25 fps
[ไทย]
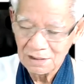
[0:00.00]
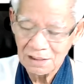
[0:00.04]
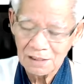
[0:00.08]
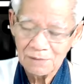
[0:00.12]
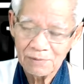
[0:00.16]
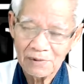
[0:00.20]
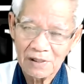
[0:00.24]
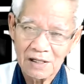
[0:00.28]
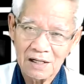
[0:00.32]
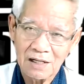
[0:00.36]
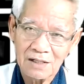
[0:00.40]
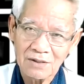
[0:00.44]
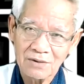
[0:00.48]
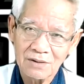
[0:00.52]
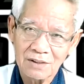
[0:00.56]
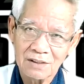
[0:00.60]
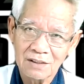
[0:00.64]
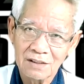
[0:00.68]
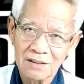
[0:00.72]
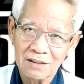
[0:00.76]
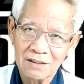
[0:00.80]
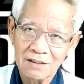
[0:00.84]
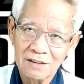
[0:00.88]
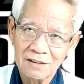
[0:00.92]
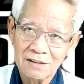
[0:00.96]
ลำคาญก็
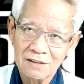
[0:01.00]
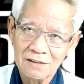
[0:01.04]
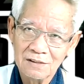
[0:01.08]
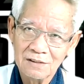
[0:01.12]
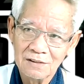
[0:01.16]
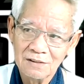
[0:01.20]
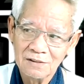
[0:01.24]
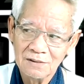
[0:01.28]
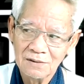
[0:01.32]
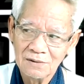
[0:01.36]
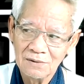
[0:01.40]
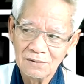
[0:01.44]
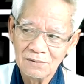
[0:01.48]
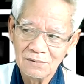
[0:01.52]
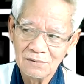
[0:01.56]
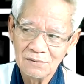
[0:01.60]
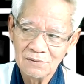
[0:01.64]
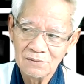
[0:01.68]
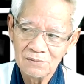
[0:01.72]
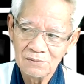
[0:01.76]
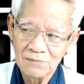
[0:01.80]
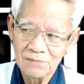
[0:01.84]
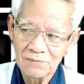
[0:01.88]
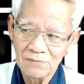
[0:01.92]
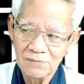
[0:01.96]
คือ
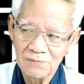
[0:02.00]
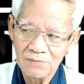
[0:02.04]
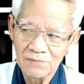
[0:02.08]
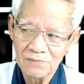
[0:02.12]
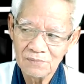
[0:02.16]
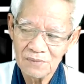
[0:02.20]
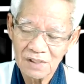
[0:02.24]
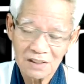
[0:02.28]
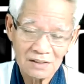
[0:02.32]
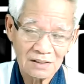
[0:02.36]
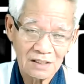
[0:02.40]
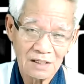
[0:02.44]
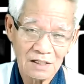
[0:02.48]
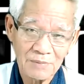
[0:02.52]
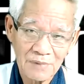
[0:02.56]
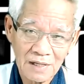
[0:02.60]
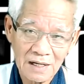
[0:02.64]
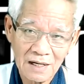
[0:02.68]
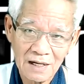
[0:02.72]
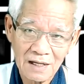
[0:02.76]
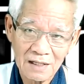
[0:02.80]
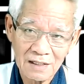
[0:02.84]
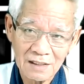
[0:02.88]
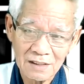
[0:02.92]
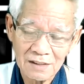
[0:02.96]
ถ้าจะลำ
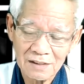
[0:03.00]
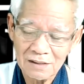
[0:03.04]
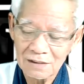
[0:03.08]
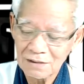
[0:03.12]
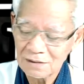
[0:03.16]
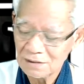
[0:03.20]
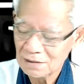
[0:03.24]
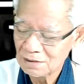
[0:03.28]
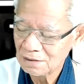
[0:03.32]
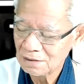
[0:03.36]
คาญนะ